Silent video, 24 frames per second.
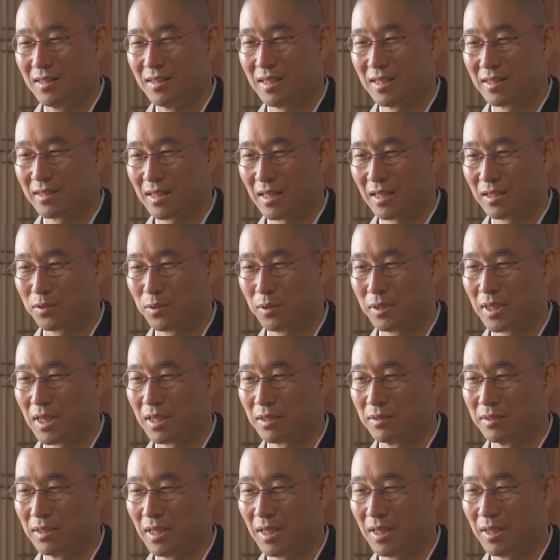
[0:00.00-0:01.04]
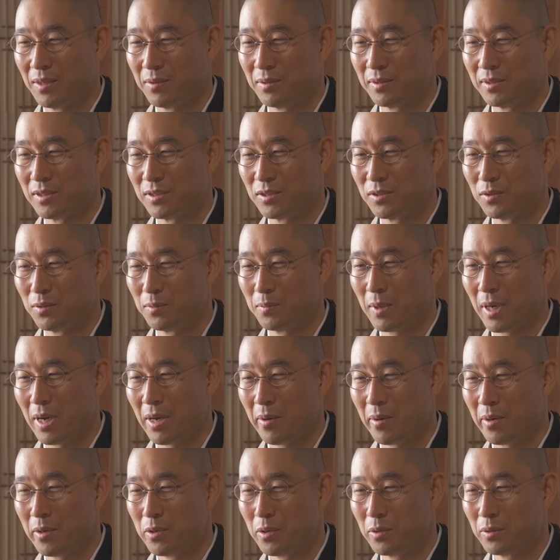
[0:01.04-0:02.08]
ですからとにかくね私の場
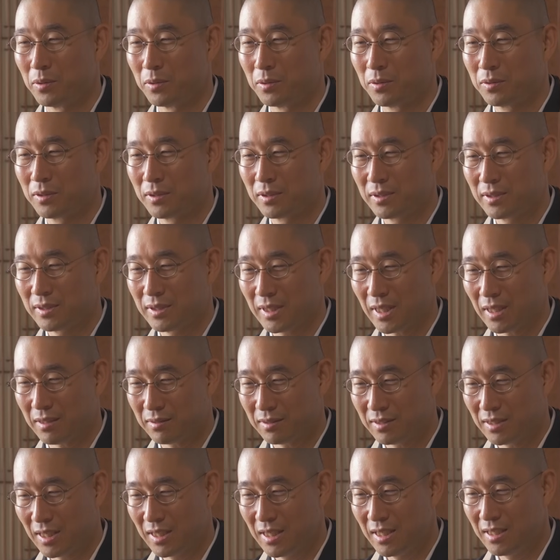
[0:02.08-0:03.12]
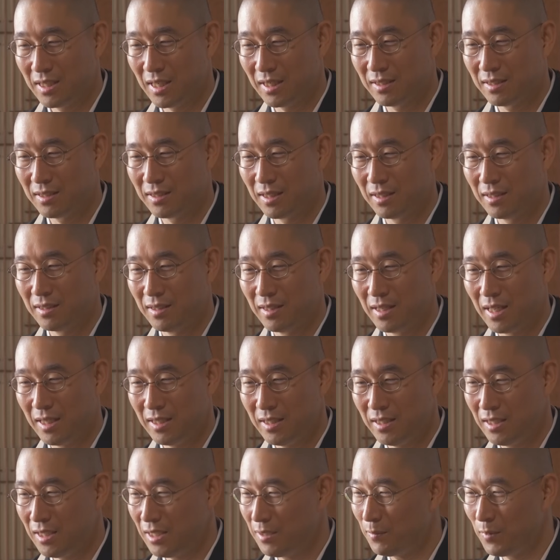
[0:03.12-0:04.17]
合は夜くったくたになって
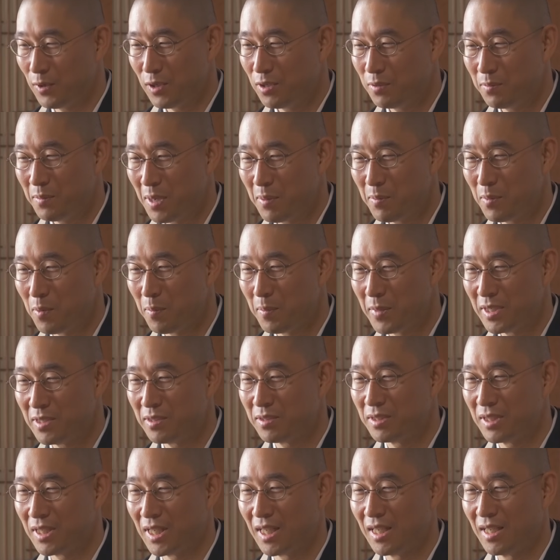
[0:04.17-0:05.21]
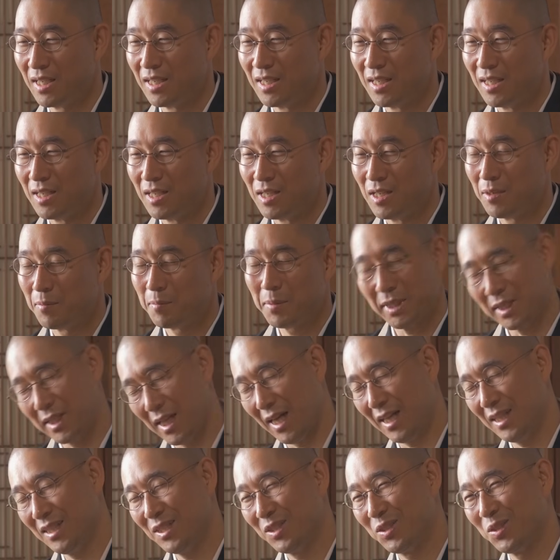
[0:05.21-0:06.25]
何にも夢も見ずに
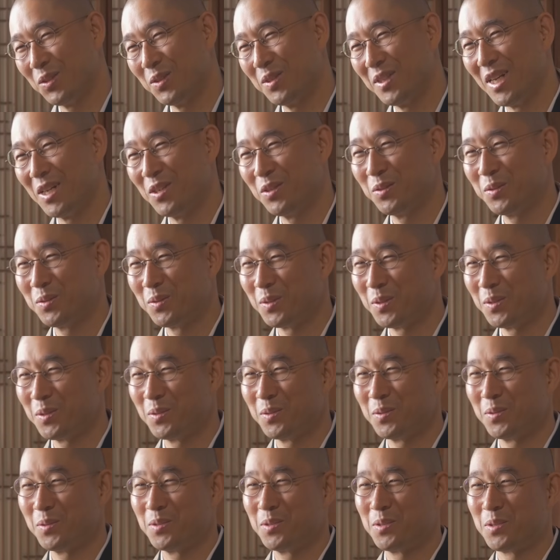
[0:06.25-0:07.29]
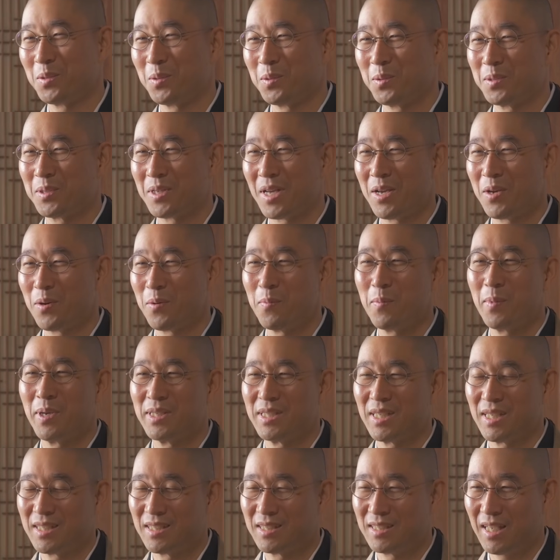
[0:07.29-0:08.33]
パタンと寝るという状態を目
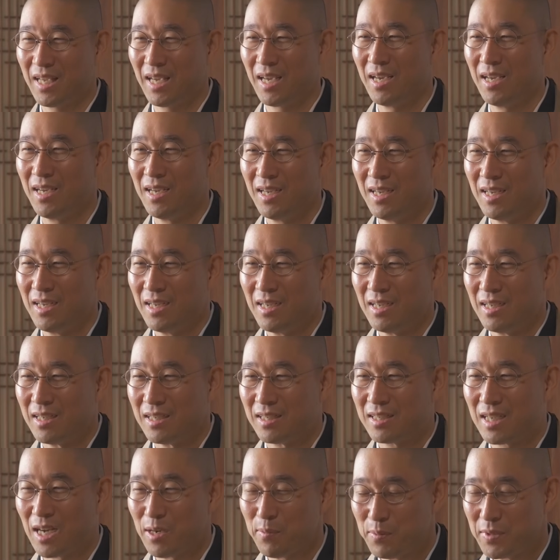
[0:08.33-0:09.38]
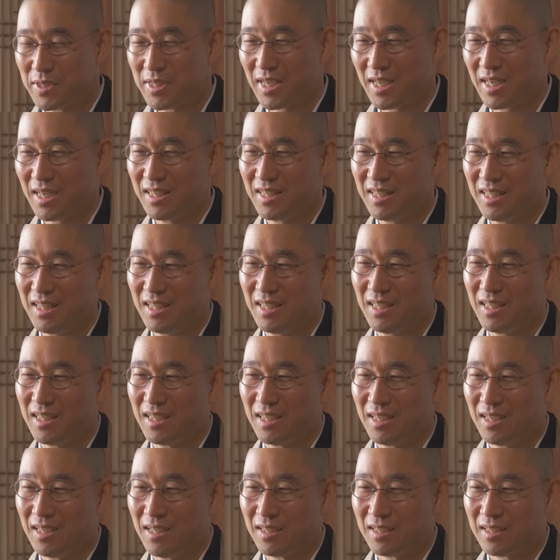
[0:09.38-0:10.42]
指してがむしゃらに
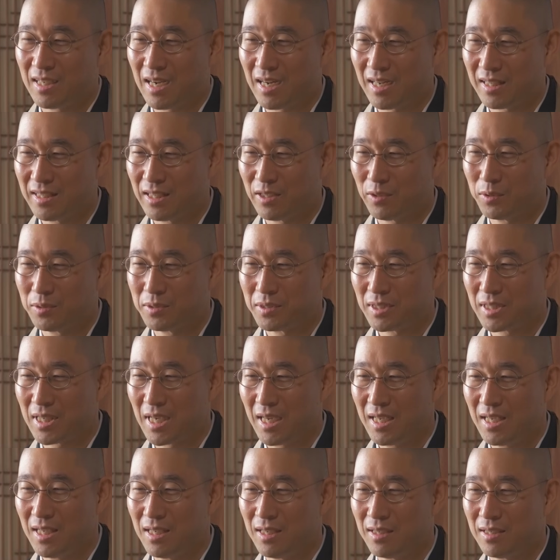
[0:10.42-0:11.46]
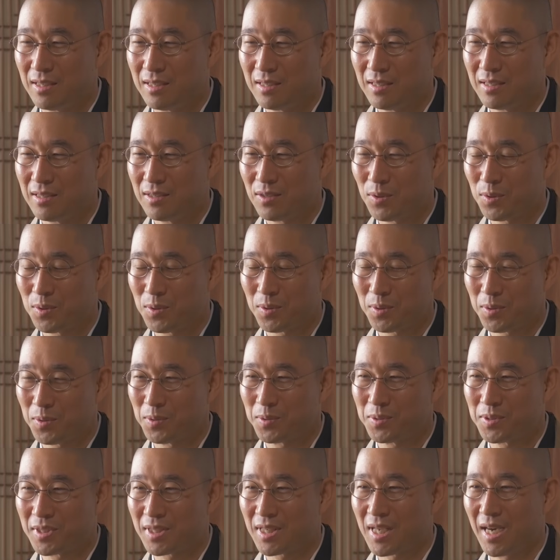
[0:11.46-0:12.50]
体を使い心
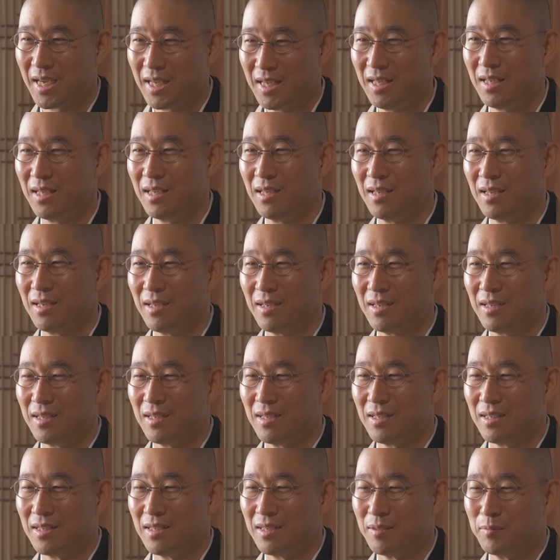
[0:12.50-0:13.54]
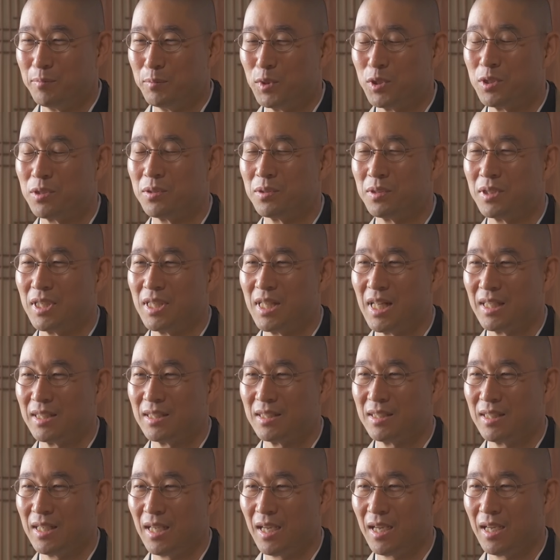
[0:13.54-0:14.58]
を使い夢中になっ
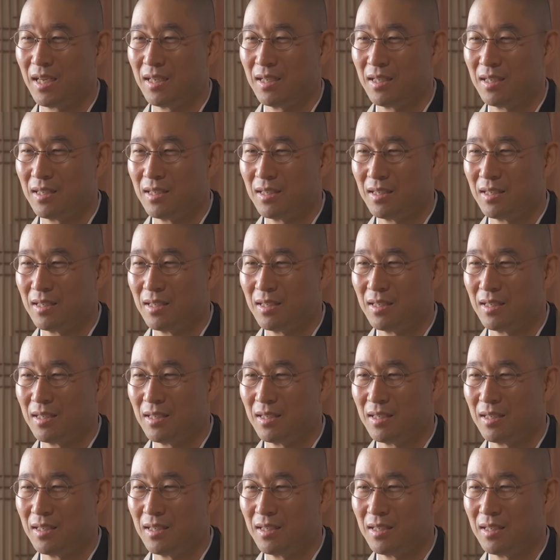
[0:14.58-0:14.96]
て